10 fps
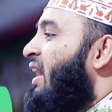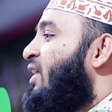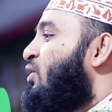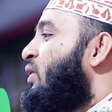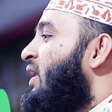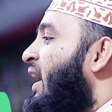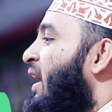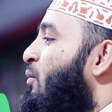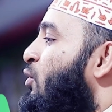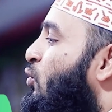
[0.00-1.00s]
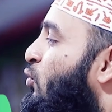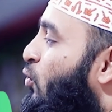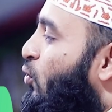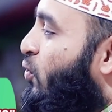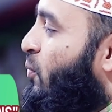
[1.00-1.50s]
আল্লাহ দুনিয়ায় এমন কোন
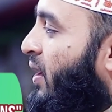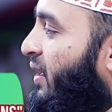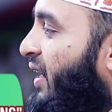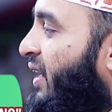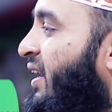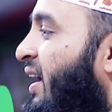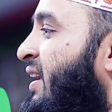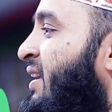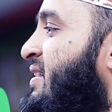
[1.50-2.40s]
রোগ পাঠায় নাই